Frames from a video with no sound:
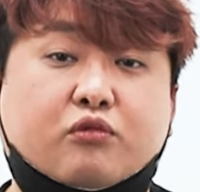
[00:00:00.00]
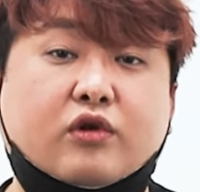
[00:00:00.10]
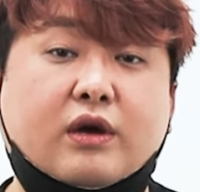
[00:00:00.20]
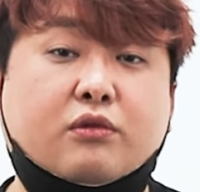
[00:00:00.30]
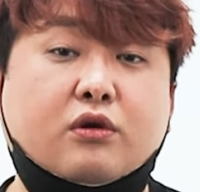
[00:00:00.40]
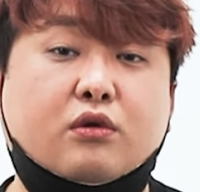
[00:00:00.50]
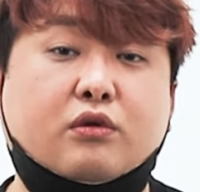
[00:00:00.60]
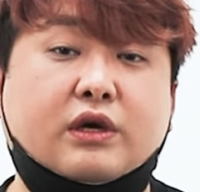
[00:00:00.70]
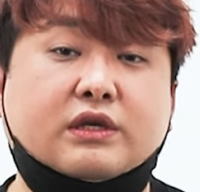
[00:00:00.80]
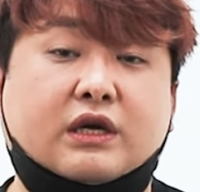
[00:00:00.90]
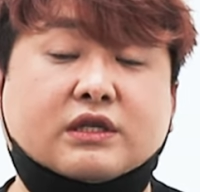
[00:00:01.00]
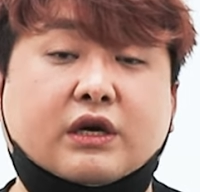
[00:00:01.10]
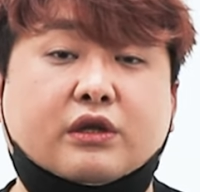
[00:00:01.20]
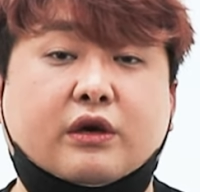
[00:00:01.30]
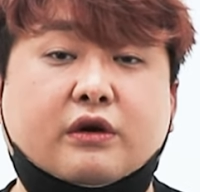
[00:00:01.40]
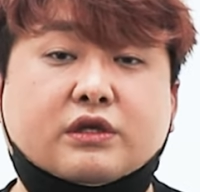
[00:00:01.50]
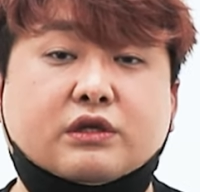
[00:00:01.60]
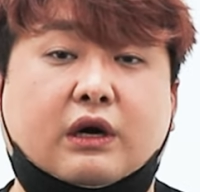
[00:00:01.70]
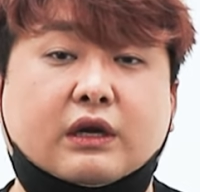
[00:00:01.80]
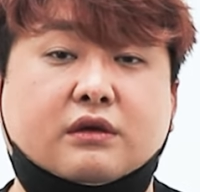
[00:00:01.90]
푸에블로호에 장착이 되어
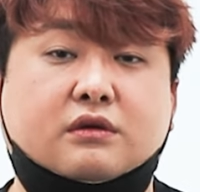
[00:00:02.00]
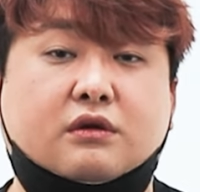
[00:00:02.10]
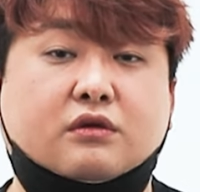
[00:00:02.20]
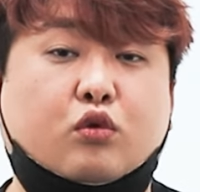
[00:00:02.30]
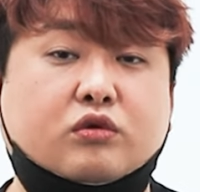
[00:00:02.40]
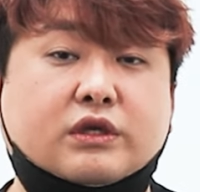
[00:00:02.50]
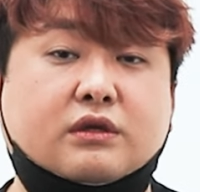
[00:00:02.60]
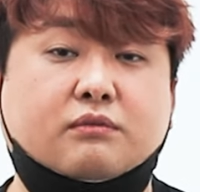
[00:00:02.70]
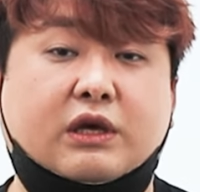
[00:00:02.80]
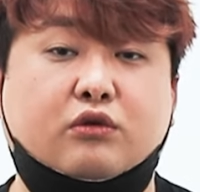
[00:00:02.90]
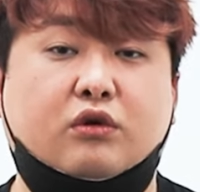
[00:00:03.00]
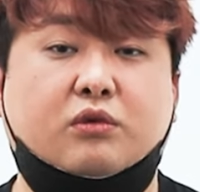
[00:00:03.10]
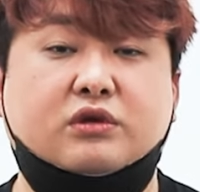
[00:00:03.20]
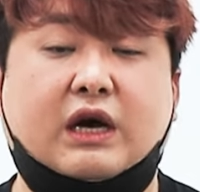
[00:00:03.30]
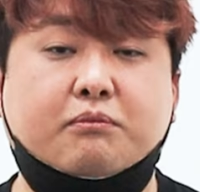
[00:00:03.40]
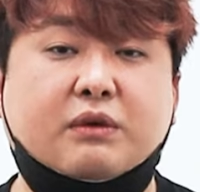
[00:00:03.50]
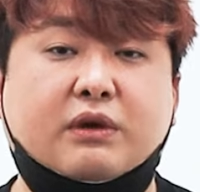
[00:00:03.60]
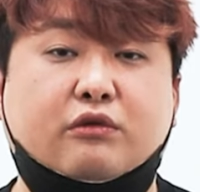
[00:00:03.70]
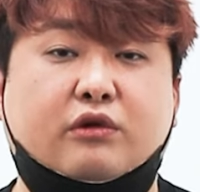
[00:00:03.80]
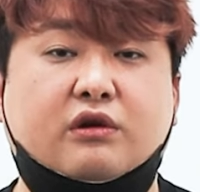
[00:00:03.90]
있지도 않은 그런 통신 매뉴얼, 뭐 장비
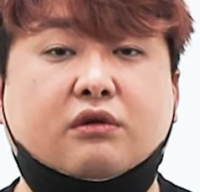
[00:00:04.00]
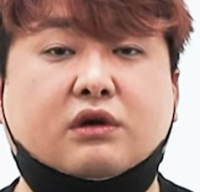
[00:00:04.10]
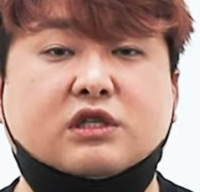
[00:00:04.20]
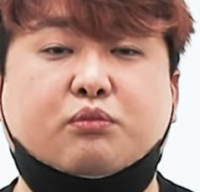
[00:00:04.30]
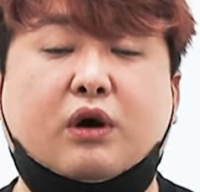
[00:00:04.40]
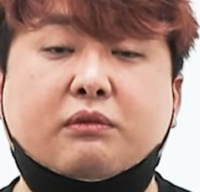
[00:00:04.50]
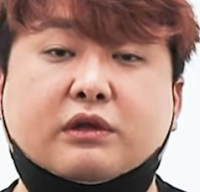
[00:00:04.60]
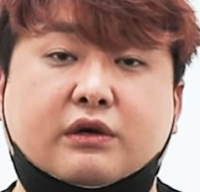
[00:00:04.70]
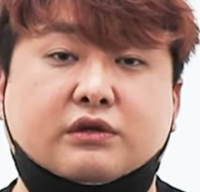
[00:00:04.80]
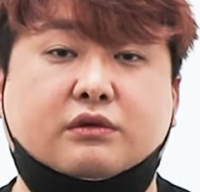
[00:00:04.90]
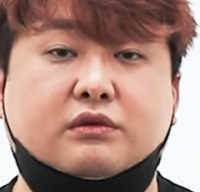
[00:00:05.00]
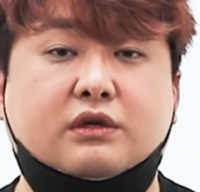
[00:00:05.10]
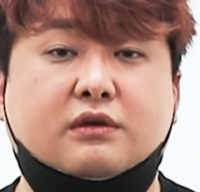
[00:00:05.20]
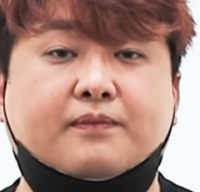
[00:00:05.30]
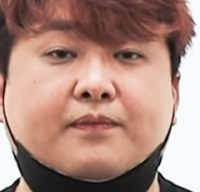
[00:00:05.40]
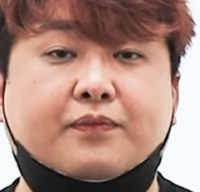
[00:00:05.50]
매뉴얼 이런 것까지 포함이 되어 있었고요.